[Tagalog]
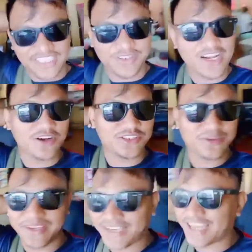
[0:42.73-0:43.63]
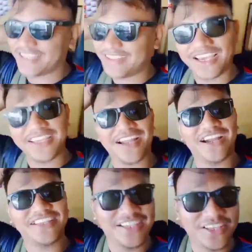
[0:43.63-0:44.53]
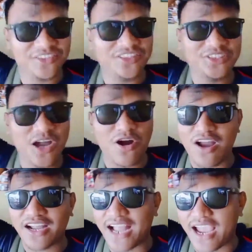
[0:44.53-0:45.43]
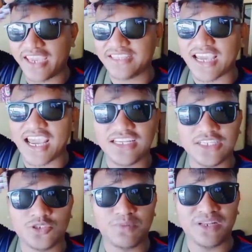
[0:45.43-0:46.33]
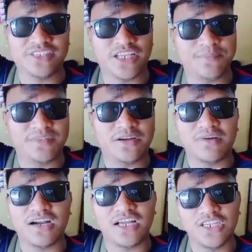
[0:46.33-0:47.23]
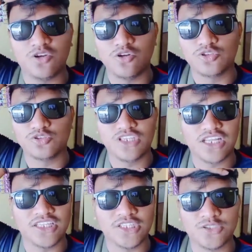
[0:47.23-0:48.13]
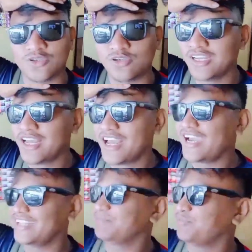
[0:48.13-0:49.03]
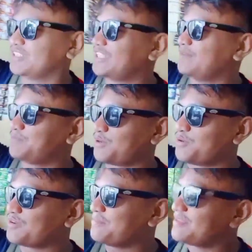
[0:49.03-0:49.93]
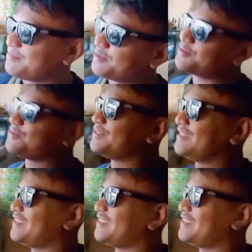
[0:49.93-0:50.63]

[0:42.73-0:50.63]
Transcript: Dito na ako sa may canteen at ngayon dito ako kakain dahil nga sobrang sarap ng mga niluluto nila dito. At what's up bro? Kami bro.